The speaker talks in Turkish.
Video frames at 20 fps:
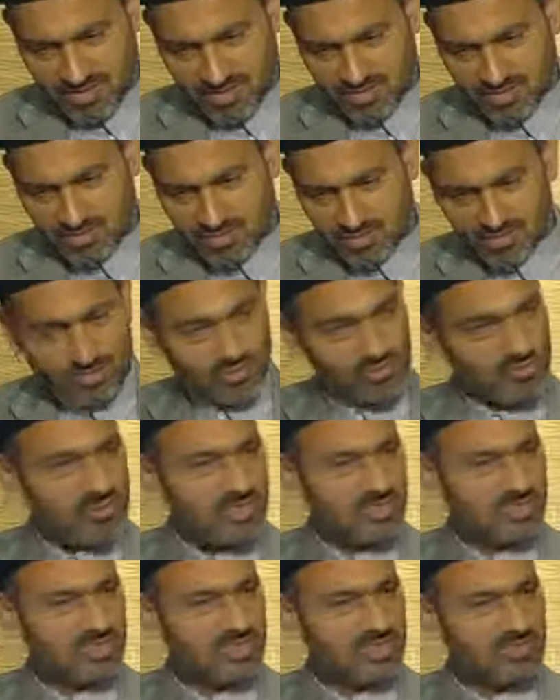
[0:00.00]
Ama
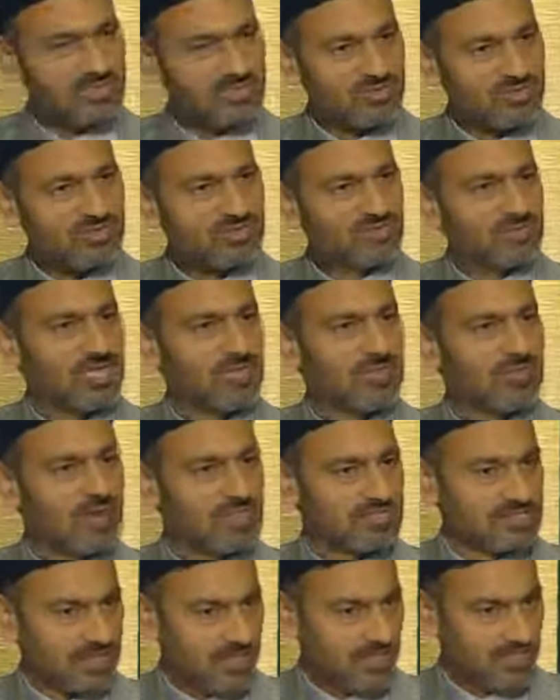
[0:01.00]
çocukluğundan beri duyduklar
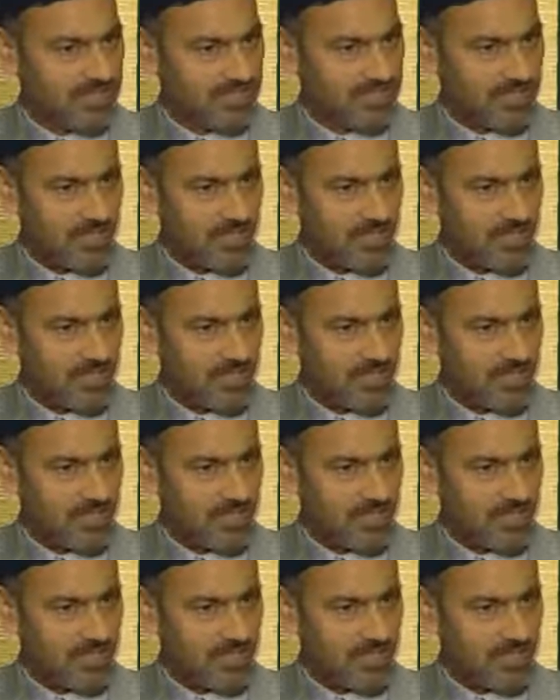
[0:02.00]
başka.